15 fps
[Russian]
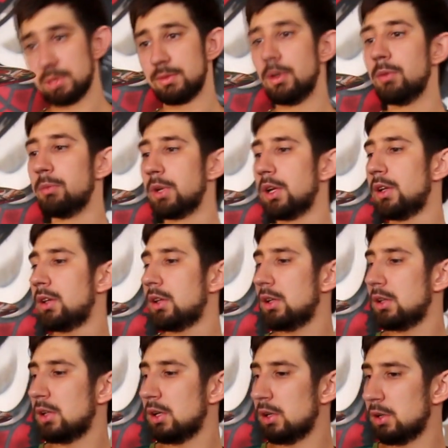о своем
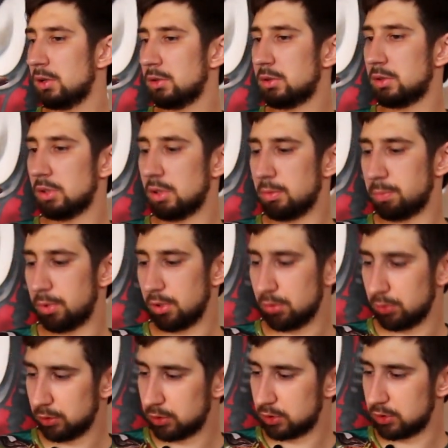бренде и делают э,
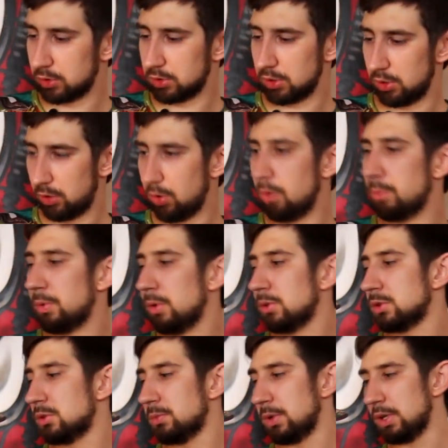продукт целиком
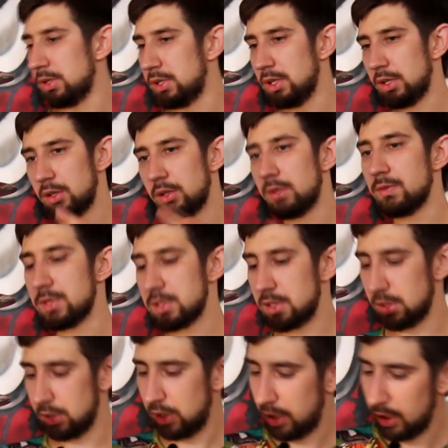полностью брендированный,
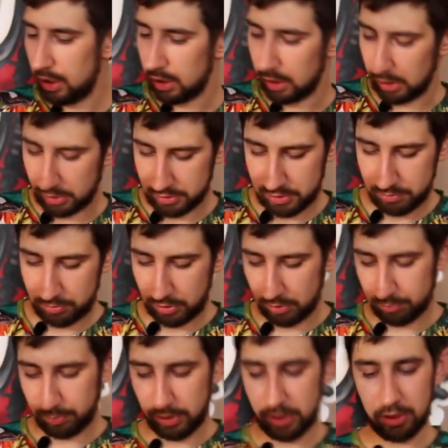везде логотипы
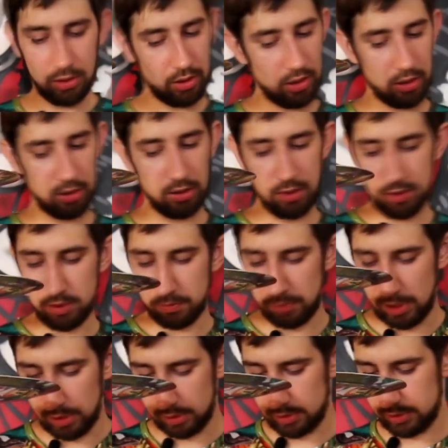компании, как и на этих
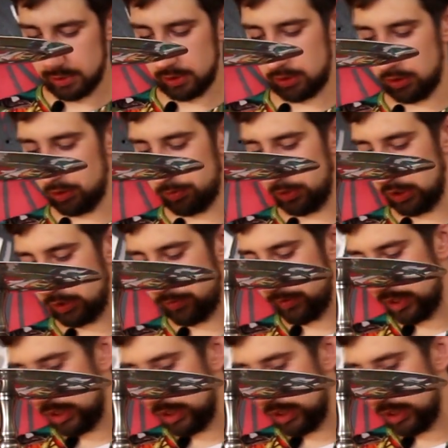маленьких заклепках.